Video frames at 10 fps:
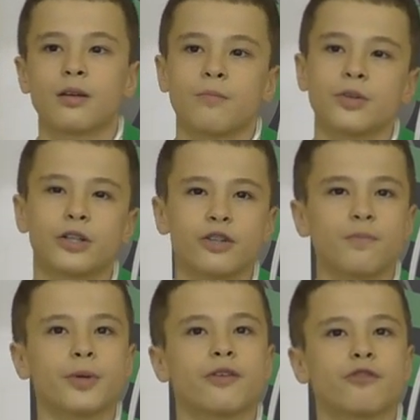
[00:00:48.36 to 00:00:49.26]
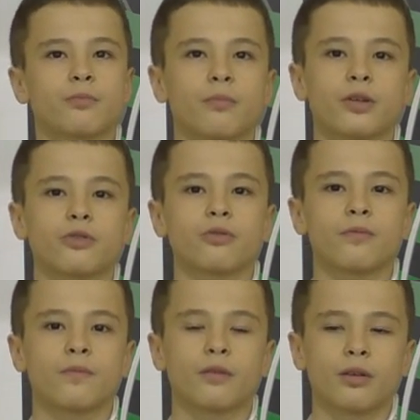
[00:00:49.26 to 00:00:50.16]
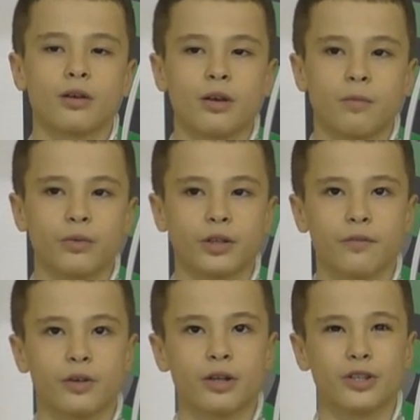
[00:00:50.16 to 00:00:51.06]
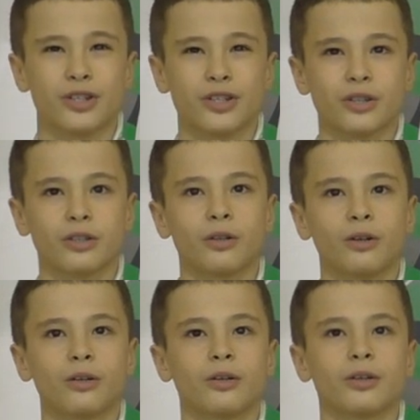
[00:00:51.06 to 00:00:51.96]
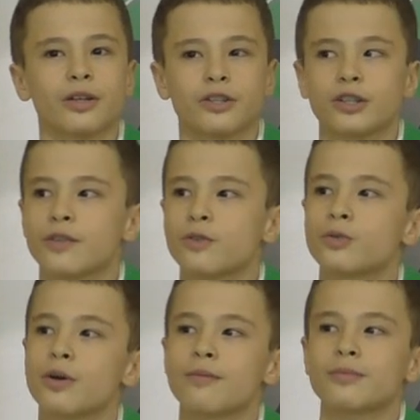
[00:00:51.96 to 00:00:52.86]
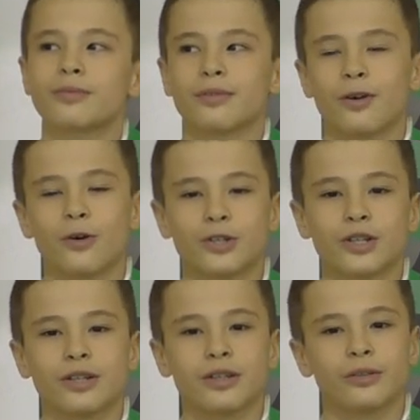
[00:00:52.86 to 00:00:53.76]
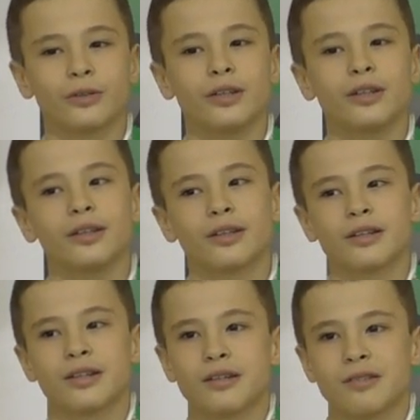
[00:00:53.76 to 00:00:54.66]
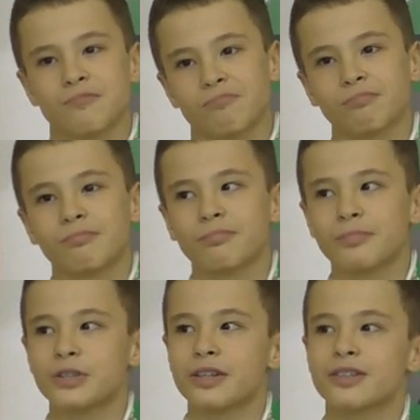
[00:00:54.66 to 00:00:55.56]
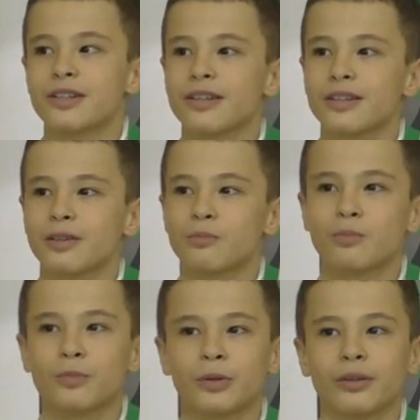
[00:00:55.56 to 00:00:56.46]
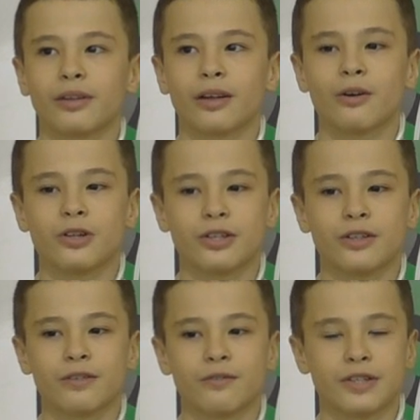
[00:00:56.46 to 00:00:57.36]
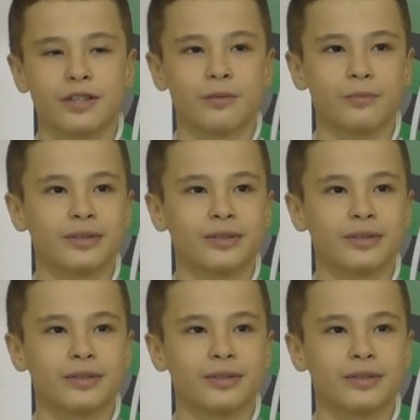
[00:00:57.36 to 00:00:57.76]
Myślę, że w pierwszym meczu, ponieważ no, jeszcze nie wyczułem koszy, no i myślę, że to był mój najgorszy występ.